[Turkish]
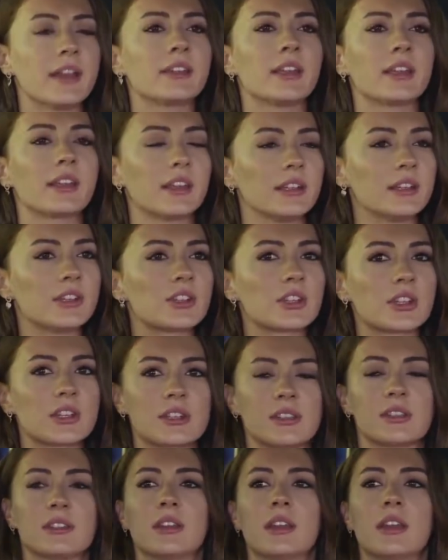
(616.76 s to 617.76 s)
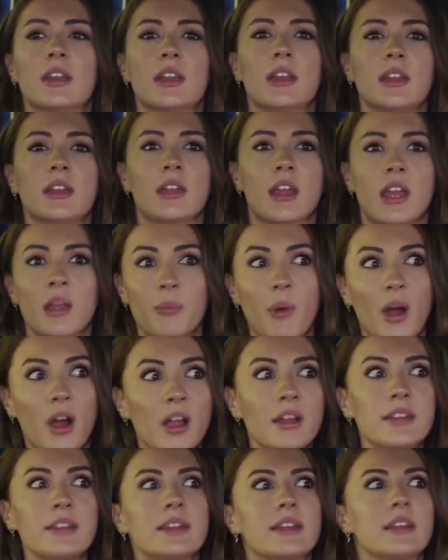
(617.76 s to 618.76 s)
erkek ilişkisini hep
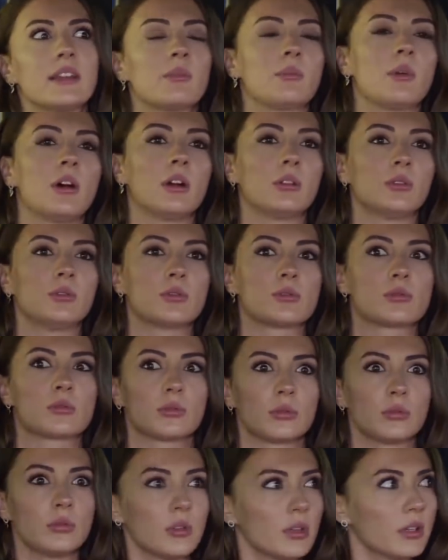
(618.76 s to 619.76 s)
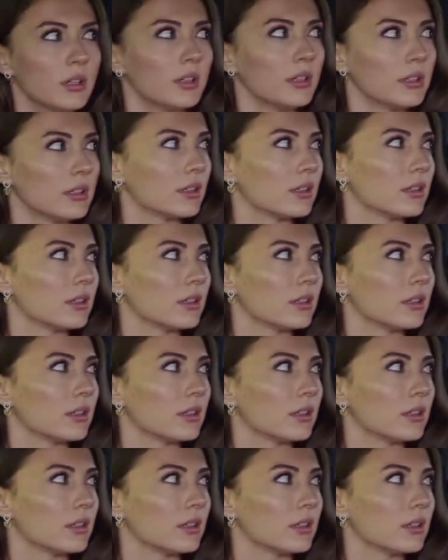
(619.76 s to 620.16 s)
aynı yere bağlıyorsun? Ha?